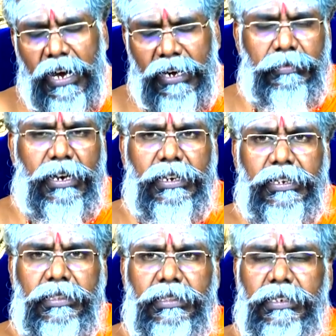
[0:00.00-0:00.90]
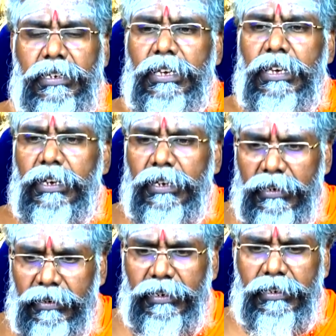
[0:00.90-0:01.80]
காலமாக இருந்து
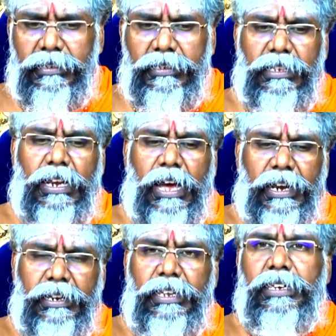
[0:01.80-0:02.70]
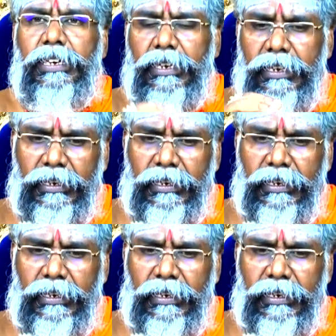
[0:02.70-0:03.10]
இருந்திருந்தால் அன்னைக்கு